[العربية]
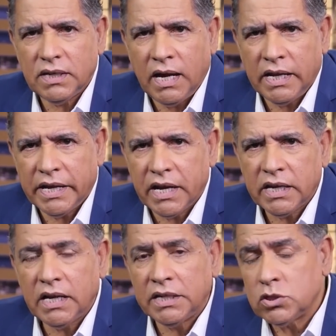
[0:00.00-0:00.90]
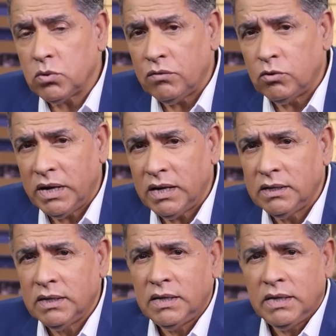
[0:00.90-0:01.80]
العراقي غادي نتوقفوا معه
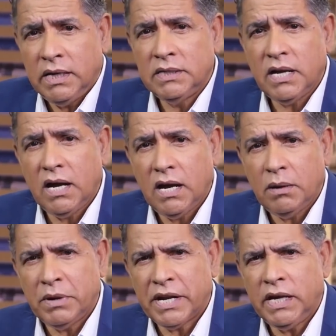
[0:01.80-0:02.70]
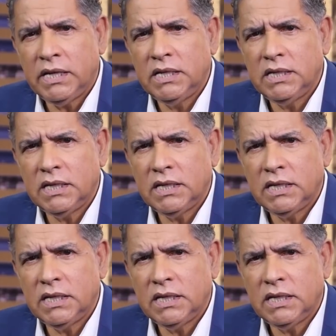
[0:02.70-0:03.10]
عند مراحل